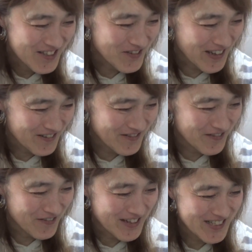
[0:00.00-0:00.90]
長男く
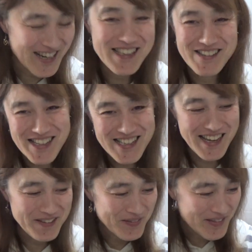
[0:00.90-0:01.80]
ん応援してあげてくだ
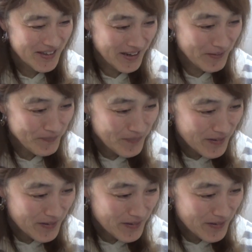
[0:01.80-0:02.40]
さい。はい。